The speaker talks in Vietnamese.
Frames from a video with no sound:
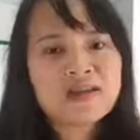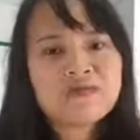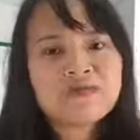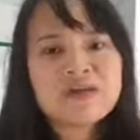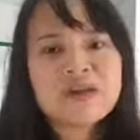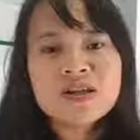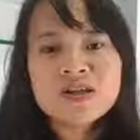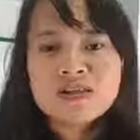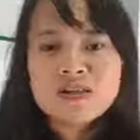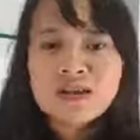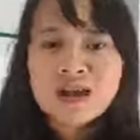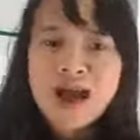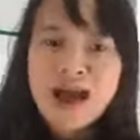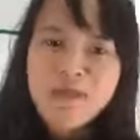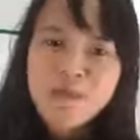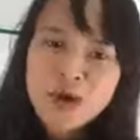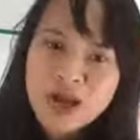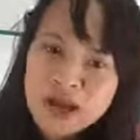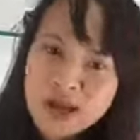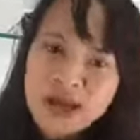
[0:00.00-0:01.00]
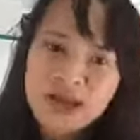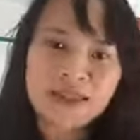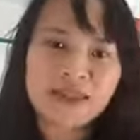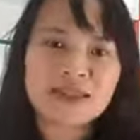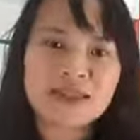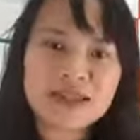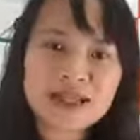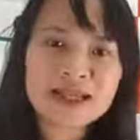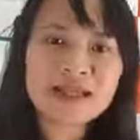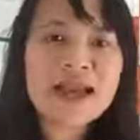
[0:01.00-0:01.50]
với những cả một cái hệ
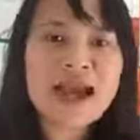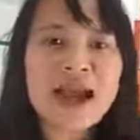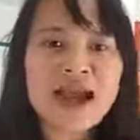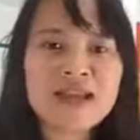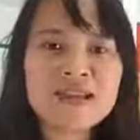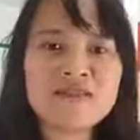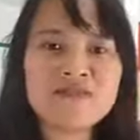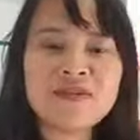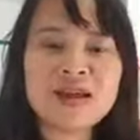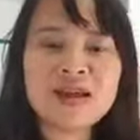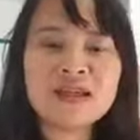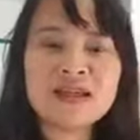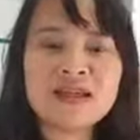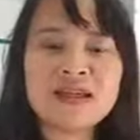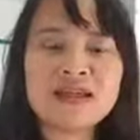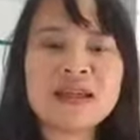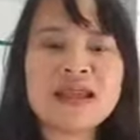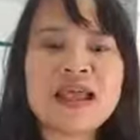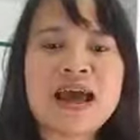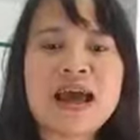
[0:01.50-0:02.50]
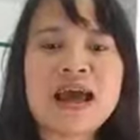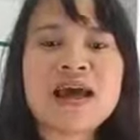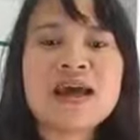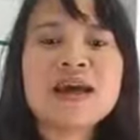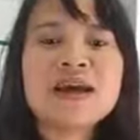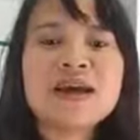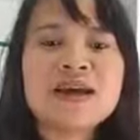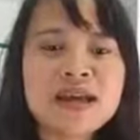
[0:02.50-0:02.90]
sinh thái như vậy thì là